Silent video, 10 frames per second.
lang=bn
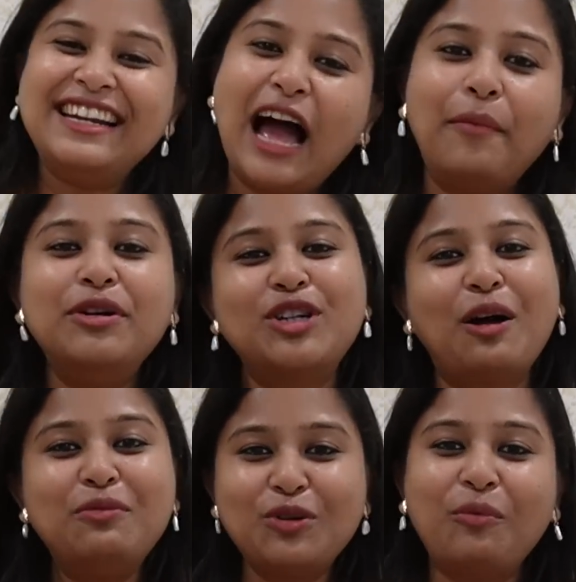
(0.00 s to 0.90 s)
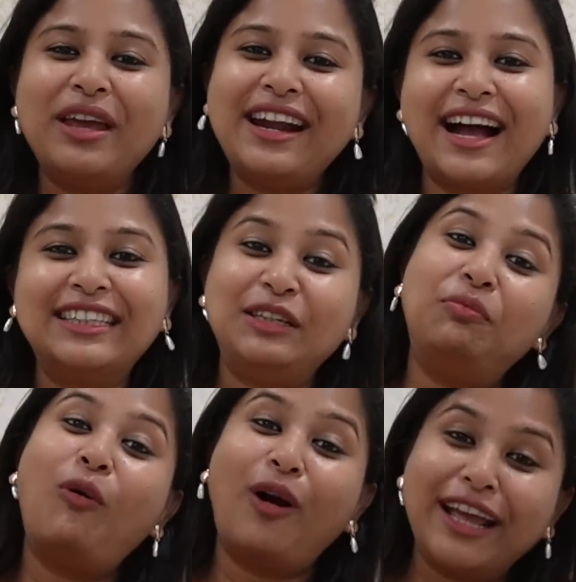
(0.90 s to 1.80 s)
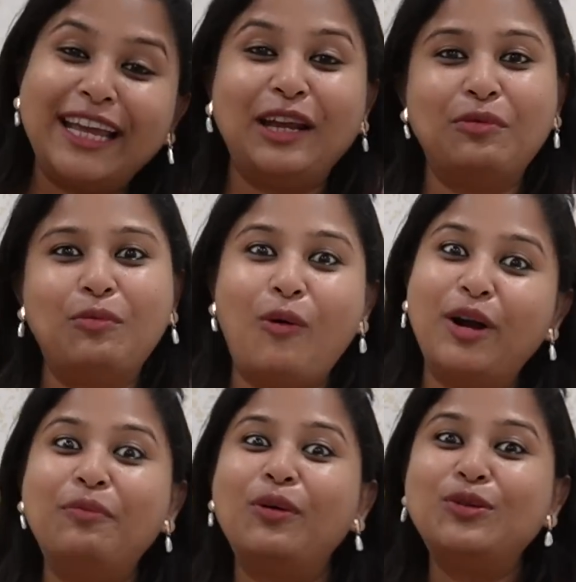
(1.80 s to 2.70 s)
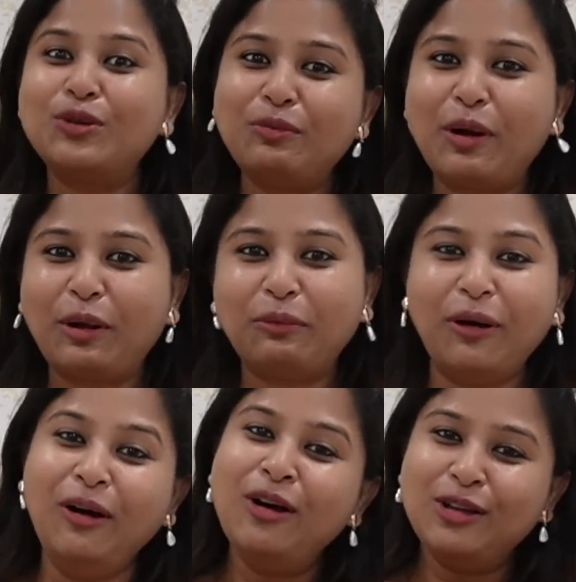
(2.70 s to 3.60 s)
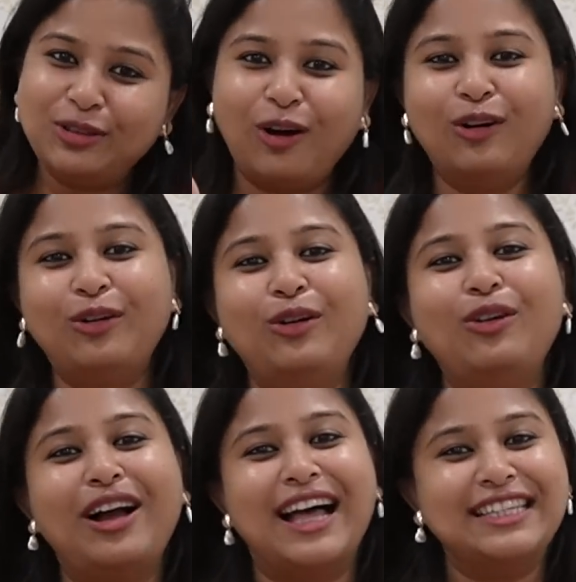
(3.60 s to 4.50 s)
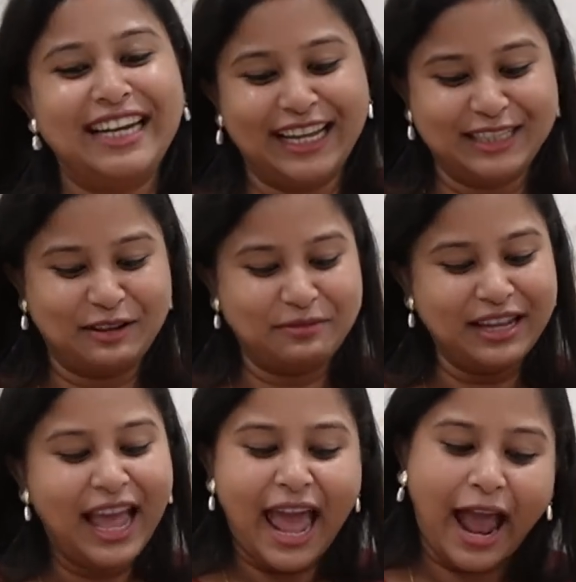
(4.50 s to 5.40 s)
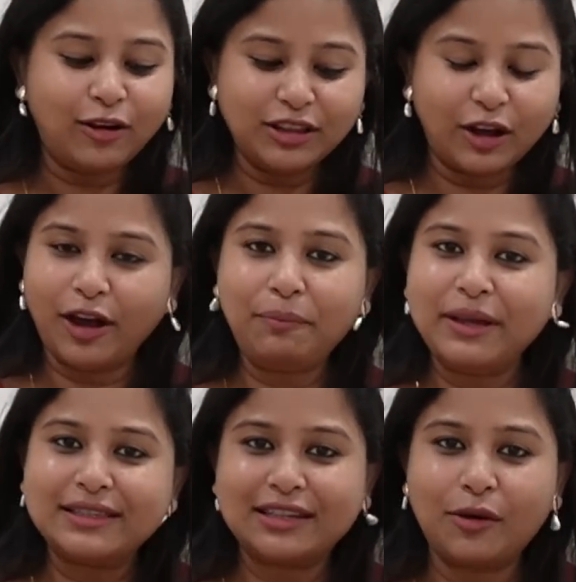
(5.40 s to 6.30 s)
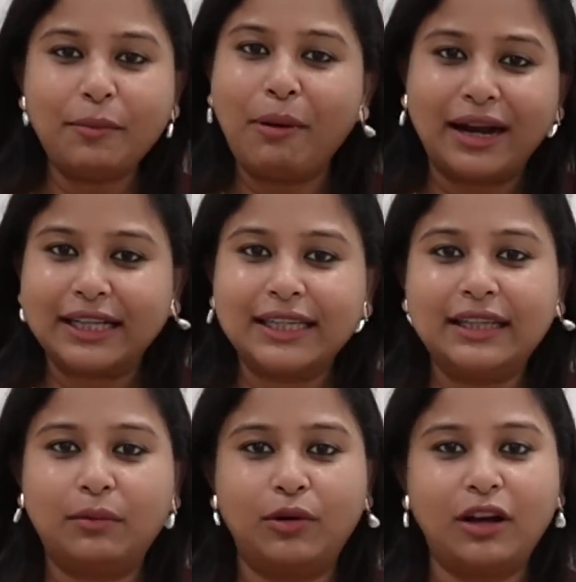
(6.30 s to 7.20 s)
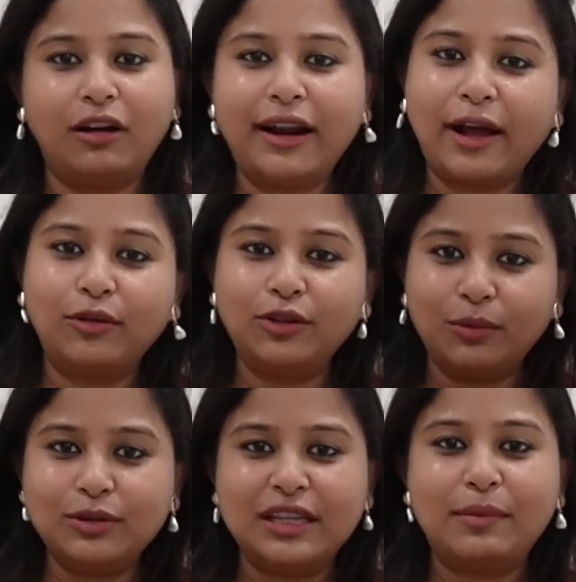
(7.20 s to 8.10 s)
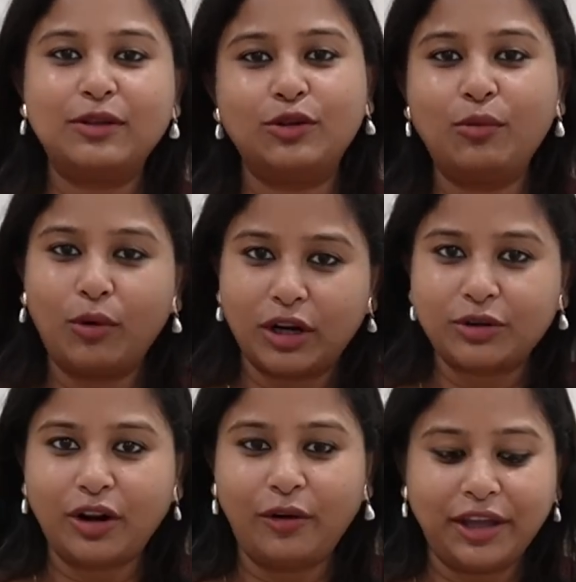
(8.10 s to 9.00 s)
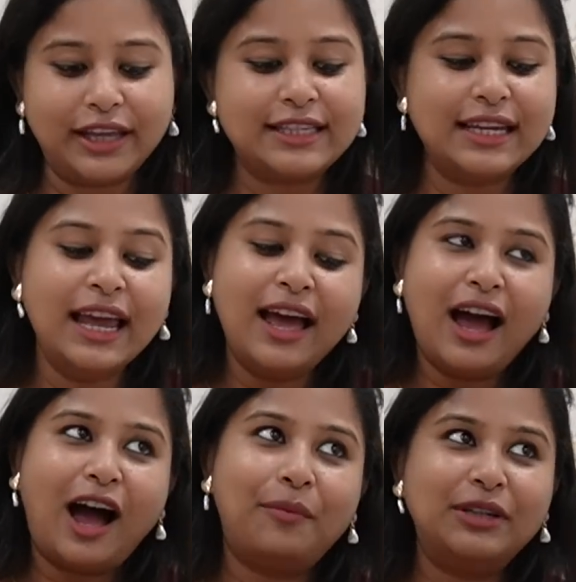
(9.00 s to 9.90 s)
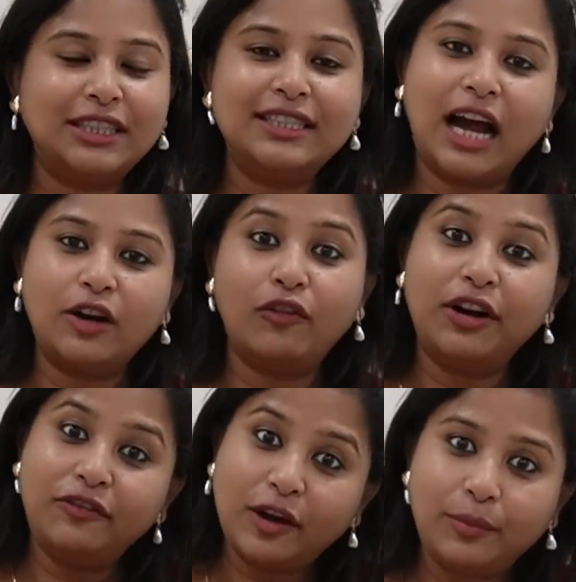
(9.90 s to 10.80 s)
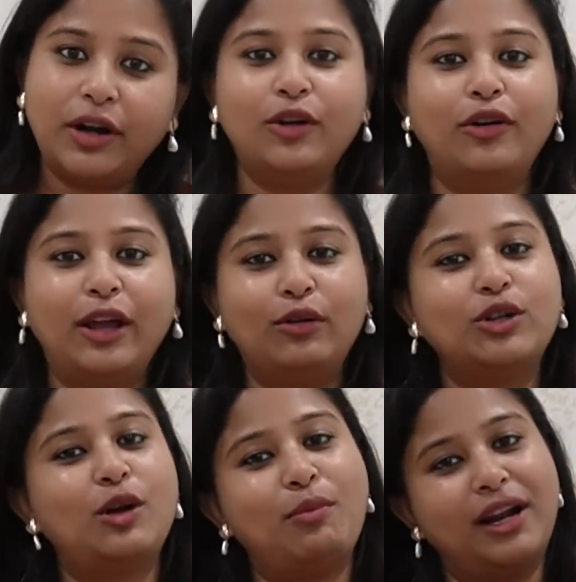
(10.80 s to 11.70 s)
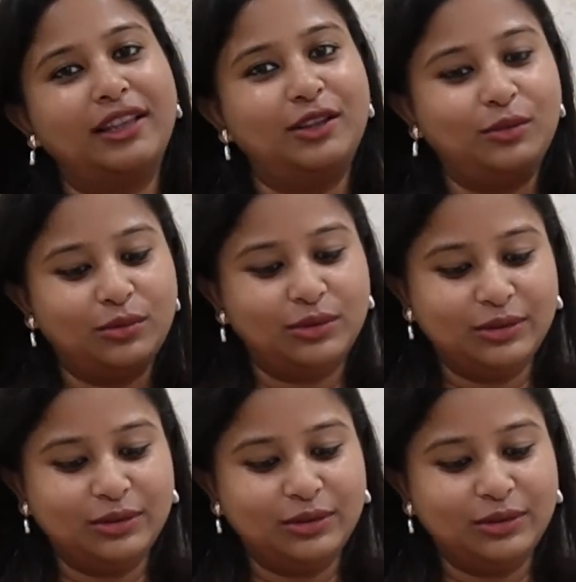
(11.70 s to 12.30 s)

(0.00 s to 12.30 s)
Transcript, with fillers: না আমি সব রাখছি পরে কিনবো পরে প্রচুর বেরোবো তখন ওইগুলো কাজে লেগে যাবে এখন আমি বানাতে দেবো না কারণ এখন তো বুঝতেই একটু হয়ে গেছি আবার সে জানুয়ারি ফেব্রুয়ারি করে এগুলো সব বানাতে দেবো